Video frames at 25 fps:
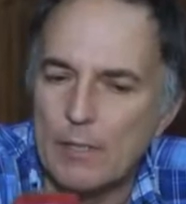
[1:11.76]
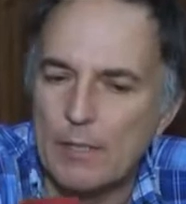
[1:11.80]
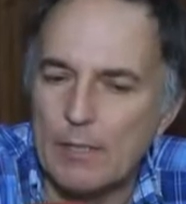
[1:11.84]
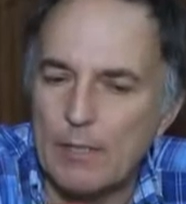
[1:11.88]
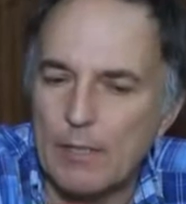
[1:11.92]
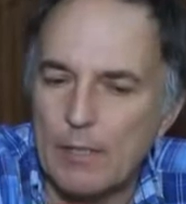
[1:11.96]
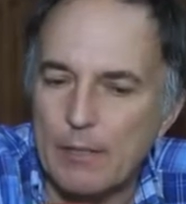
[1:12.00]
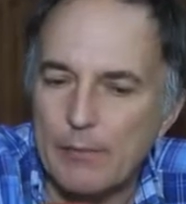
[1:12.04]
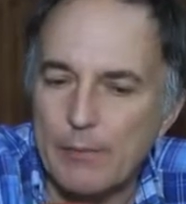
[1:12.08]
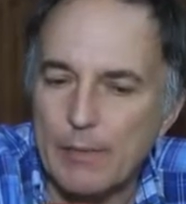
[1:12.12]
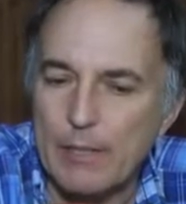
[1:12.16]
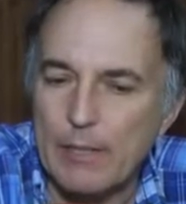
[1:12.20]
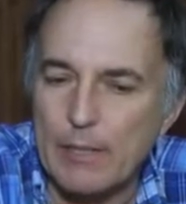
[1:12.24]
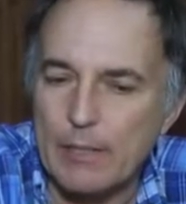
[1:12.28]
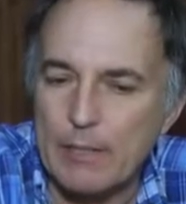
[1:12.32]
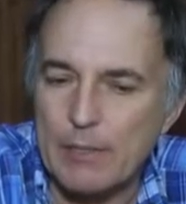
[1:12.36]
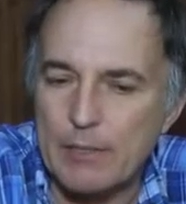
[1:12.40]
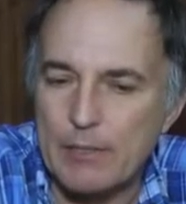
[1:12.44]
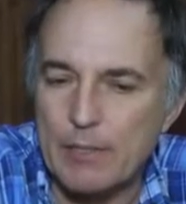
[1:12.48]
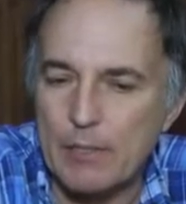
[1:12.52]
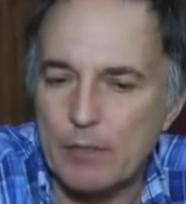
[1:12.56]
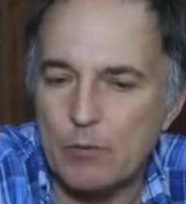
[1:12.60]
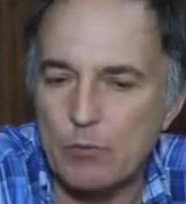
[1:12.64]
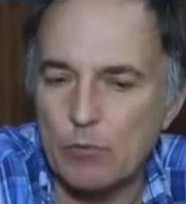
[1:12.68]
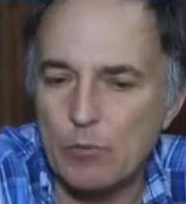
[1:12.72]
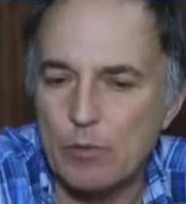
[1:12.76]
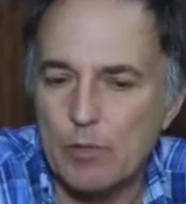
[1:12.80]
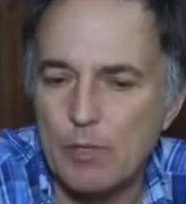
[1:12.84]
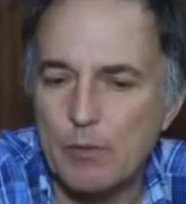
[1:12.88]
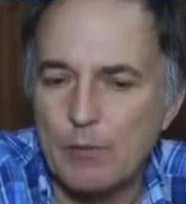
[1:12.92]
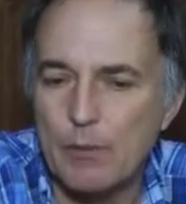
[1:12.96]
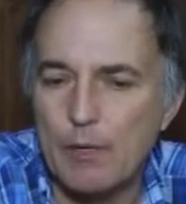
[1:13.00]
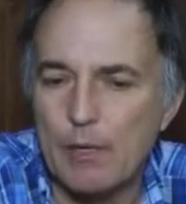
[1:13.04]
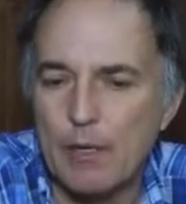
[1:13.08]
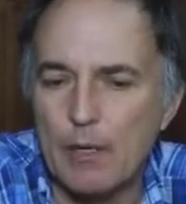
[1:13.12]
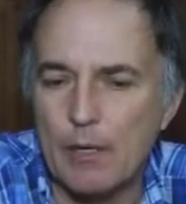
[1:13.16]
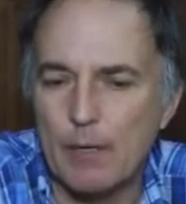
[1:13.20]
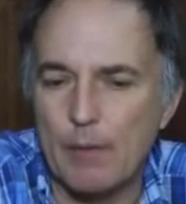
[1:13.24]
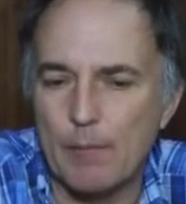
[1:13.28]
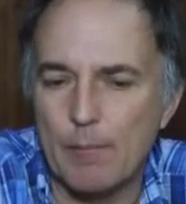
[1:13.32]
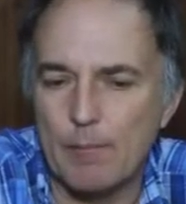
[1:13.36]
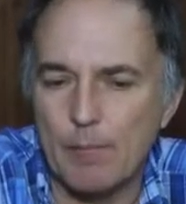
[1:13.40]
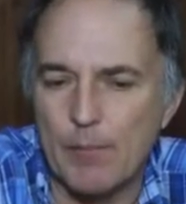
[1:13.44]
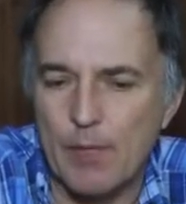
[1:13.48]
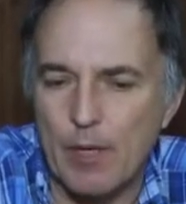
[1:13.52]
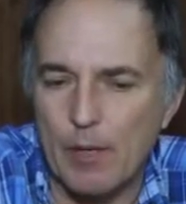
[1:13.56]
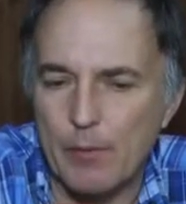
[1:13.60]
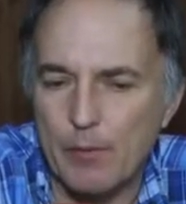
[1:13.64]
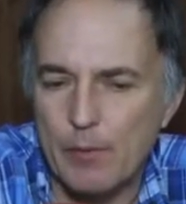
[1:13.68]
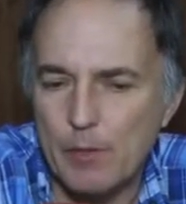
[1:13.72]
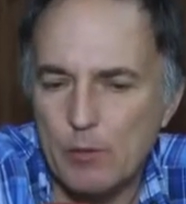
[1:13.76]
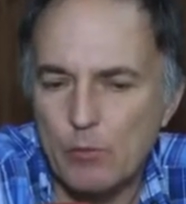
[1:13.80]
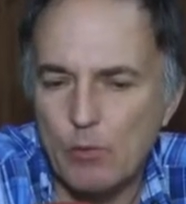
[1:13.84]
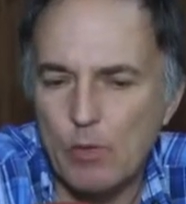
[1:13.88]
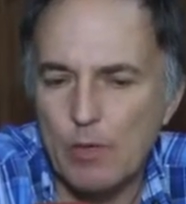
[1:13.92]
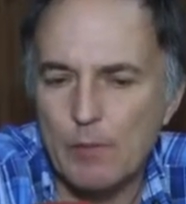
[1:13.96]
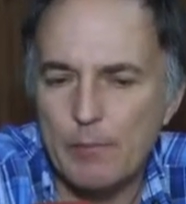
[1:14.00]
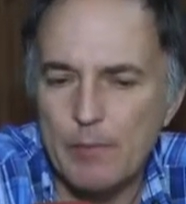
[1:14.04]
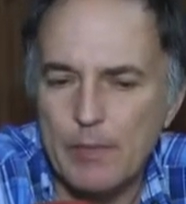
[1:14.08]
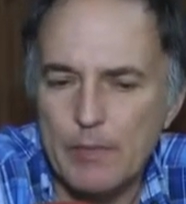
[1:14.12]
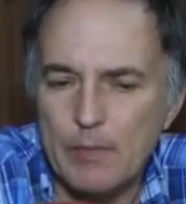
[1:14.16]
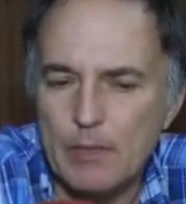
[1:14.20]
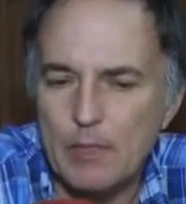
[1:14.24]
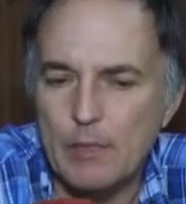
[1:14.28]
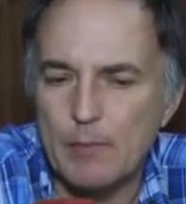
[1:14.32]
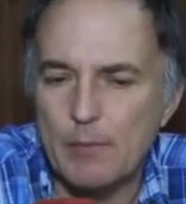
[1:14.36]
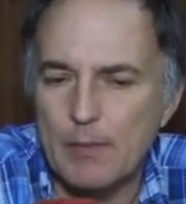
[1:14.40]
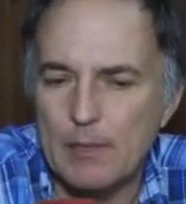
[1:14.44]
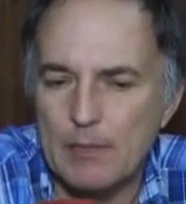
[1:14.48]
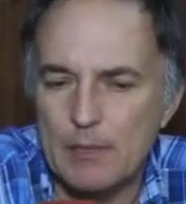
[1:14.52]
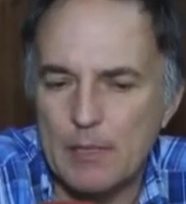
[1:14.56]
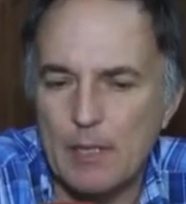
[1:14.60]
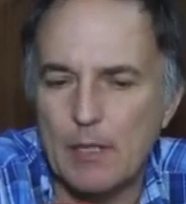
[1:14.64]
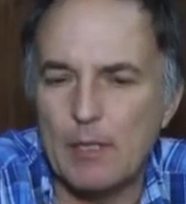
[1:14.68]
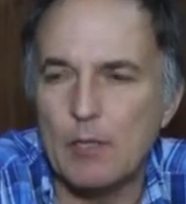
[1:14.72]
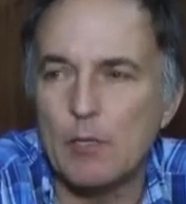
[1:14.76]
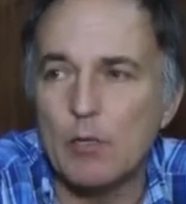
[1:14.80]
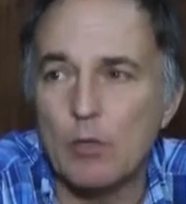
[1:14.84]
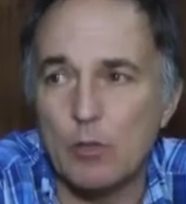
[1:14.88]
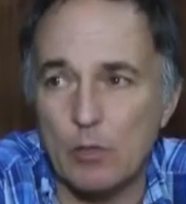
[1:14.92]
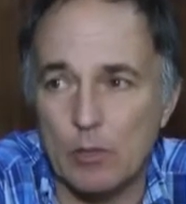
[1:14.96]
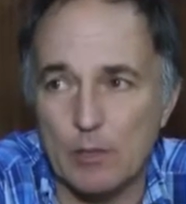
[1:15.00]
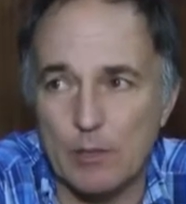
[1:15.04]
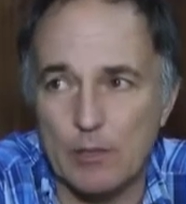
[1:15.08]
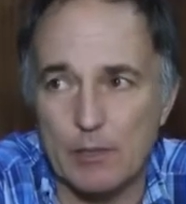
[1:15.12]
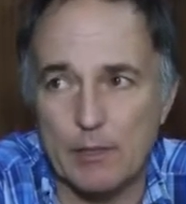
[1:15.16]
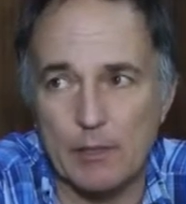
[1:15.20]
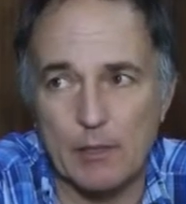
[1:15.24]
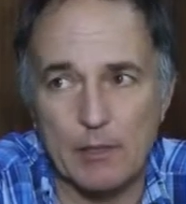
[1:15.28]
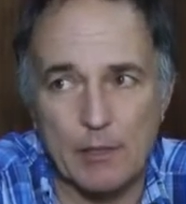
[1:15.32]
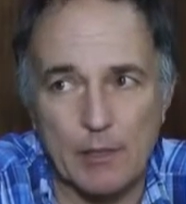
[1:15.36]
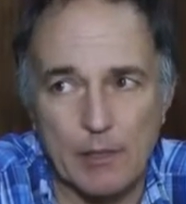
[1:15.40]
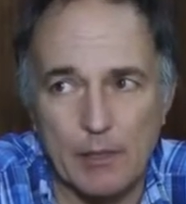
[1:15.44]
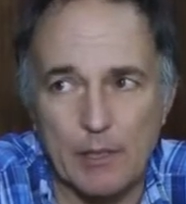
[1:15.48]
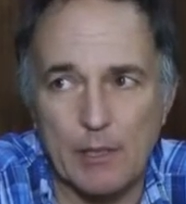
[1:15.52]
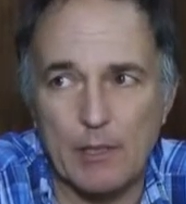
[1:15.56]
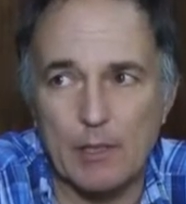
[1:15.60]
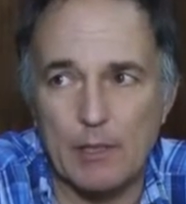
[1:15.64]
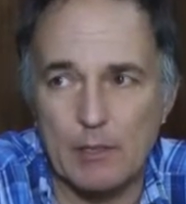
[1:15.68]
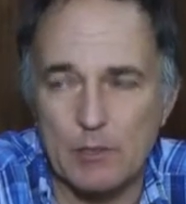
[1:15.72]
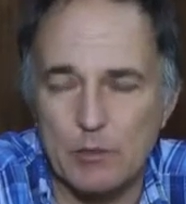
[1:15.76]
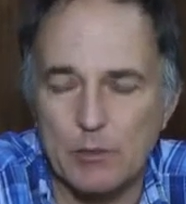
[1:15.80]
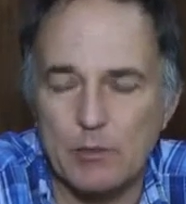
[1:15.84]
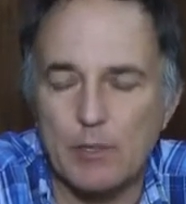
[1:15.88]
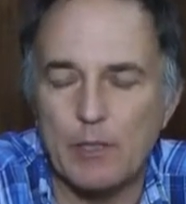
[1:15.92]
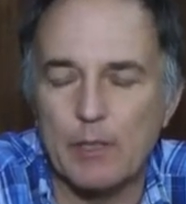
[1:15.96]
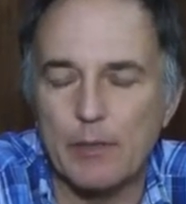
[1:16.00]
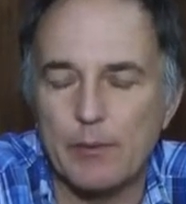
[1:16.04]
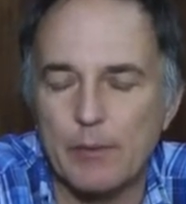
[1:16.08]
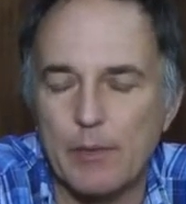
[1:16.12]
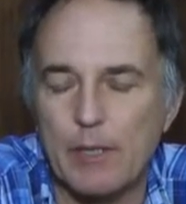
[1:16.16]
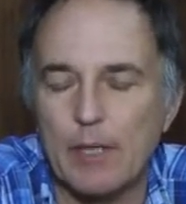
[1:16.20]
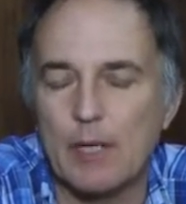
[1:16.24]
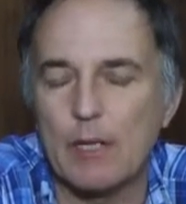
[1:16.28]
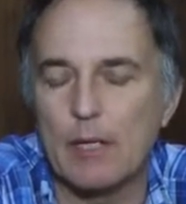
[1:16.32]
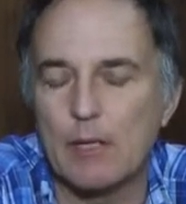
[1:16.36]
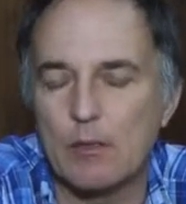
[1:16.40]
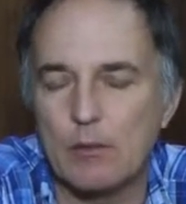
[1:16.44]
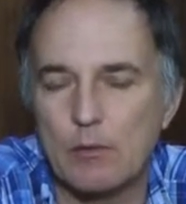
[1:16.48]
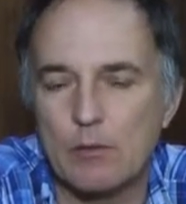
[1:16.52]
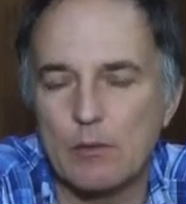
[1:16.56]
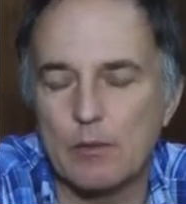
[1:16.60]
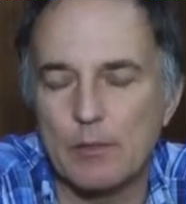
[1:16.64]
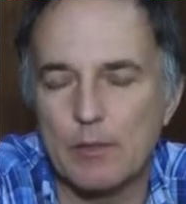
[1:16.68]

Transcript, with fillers: La arveja se cultiva habitualmente más al norte que la zona de Bragado.